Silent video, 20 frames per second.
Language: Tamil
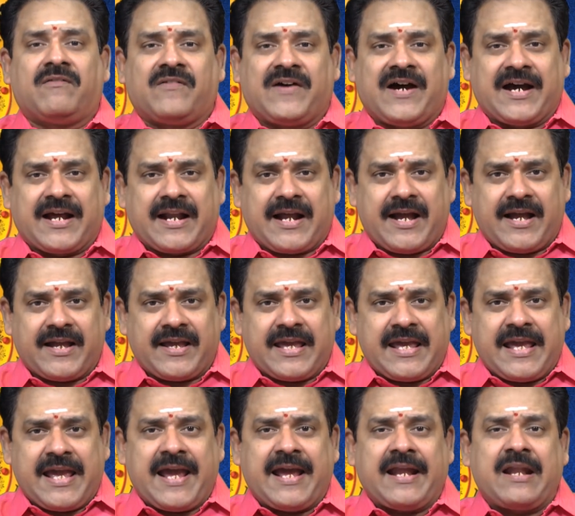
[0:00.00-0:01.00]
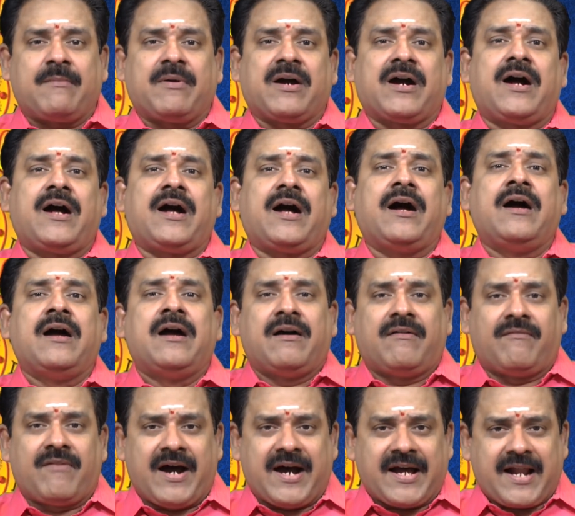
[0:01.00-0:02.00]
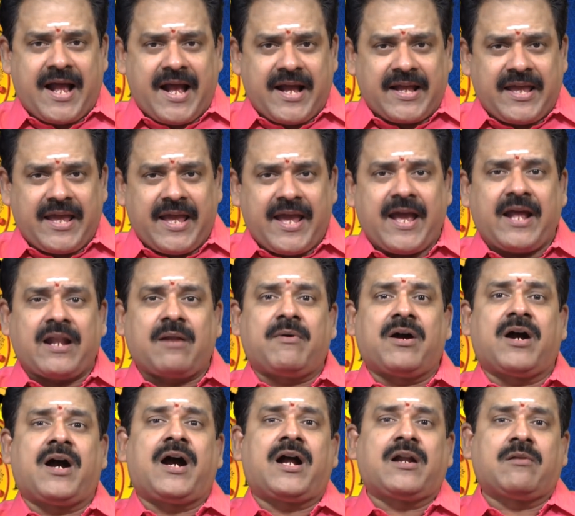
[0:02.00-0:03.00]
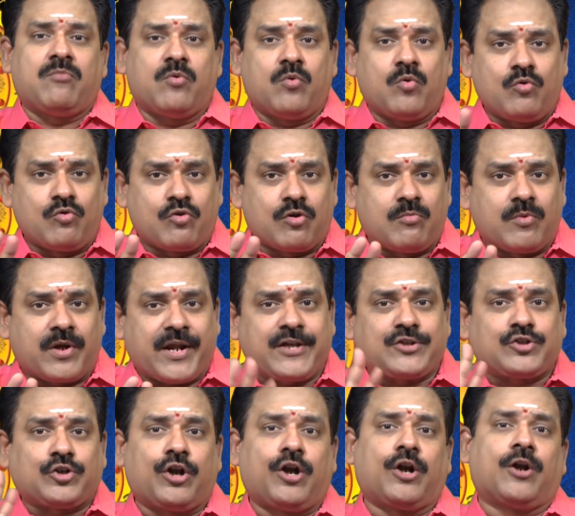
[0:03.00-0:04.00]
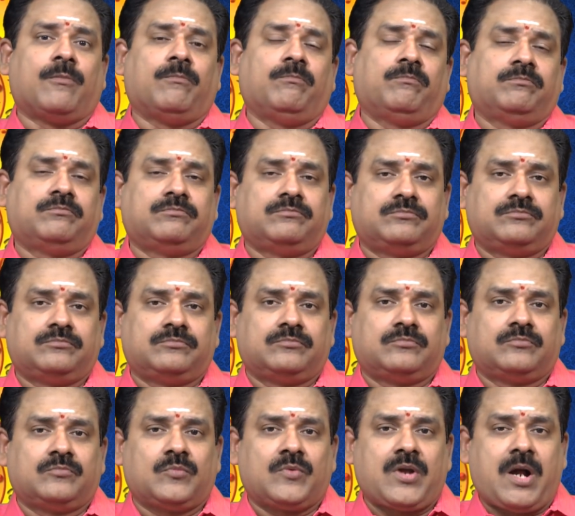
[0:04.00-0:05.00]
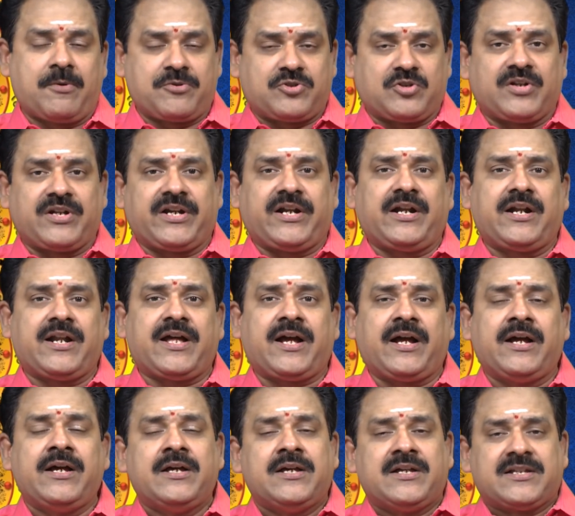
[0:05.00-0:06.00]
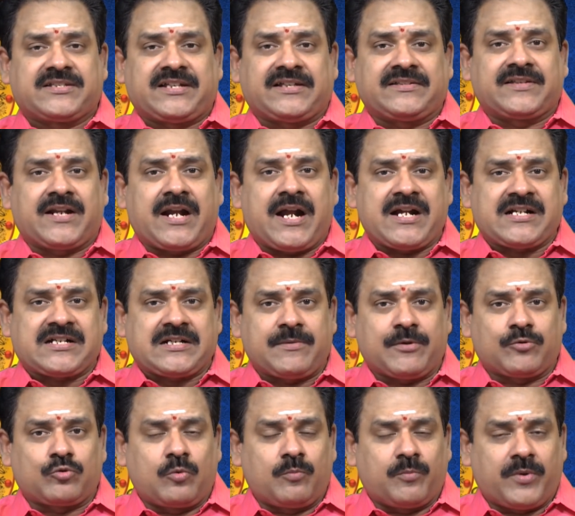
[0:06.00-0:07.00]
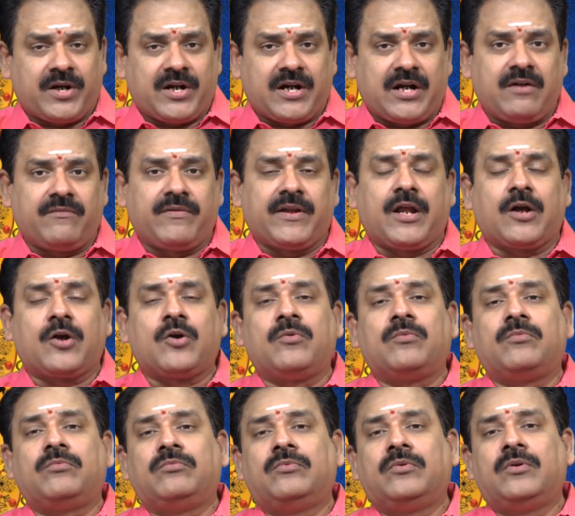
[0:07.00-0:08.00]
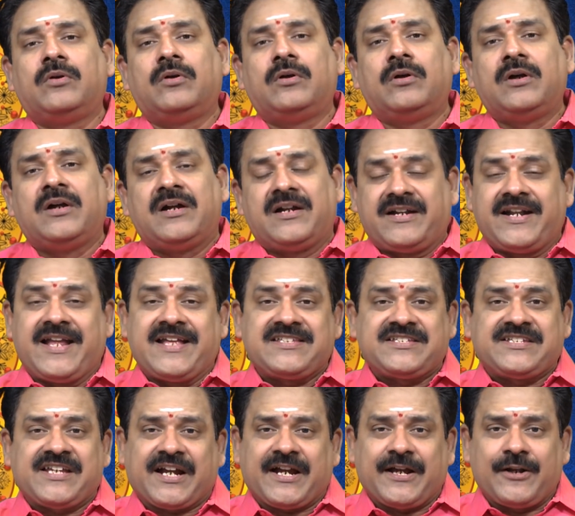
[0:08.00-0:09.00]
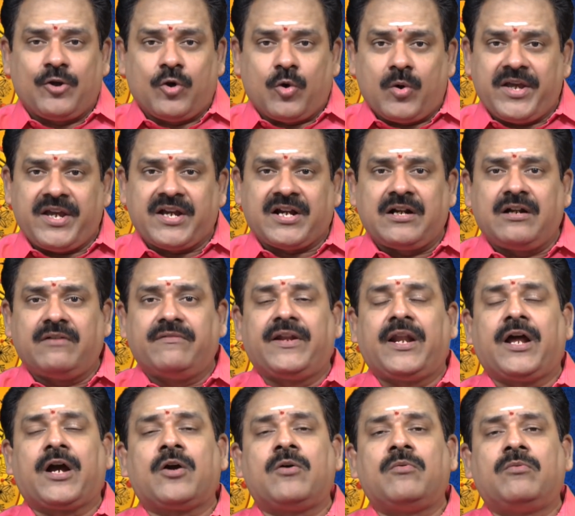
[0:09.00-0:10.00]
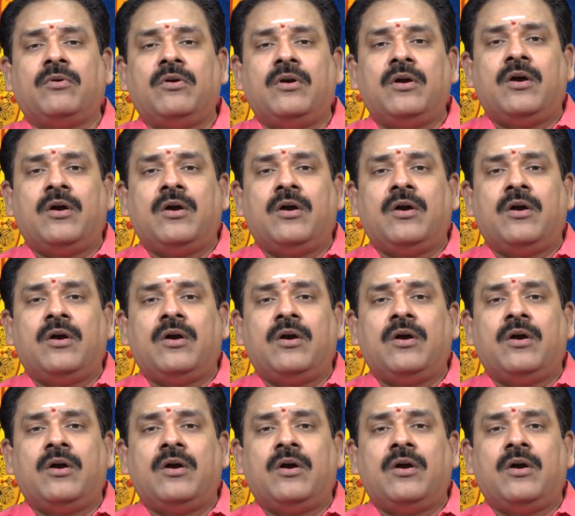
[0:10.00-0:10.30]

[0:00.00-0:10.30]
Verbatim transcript: வாராகியே நமகா வாராகியே நமகான்னு மூன்று முறை சொல்லணும் அப்படி சொன்னேன்னா சந்திராஷ்டம துன்பங்கள் விலகும் நெஞ்சக நோய்கள் விலகும்